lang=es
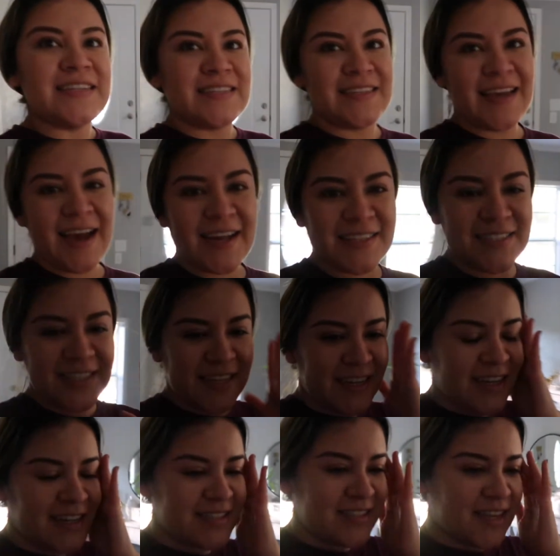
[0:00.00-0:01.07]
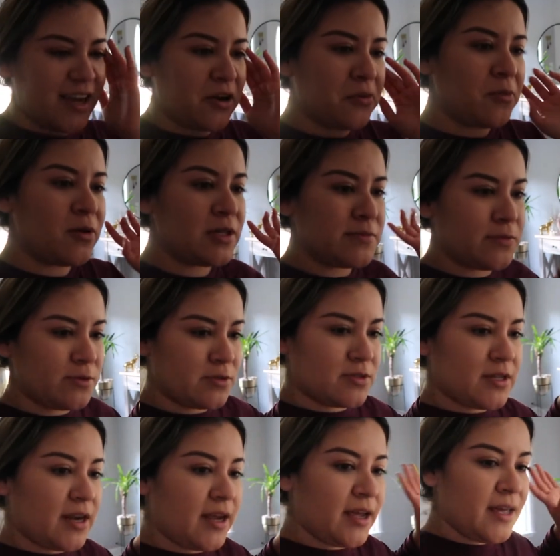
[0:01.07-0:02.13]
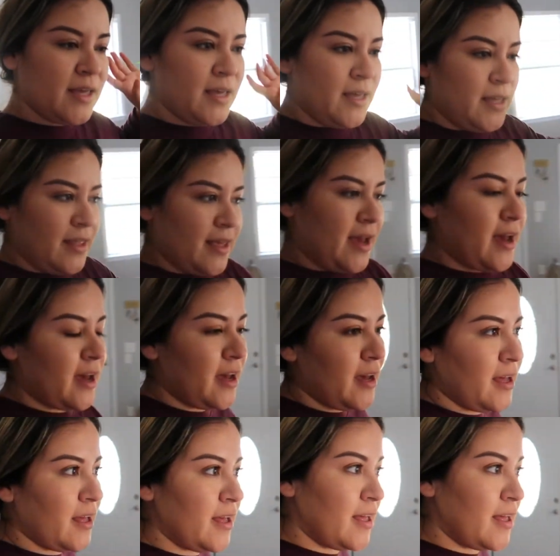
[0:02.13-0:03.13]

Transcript: ya chicas, ya como les mostré, ya,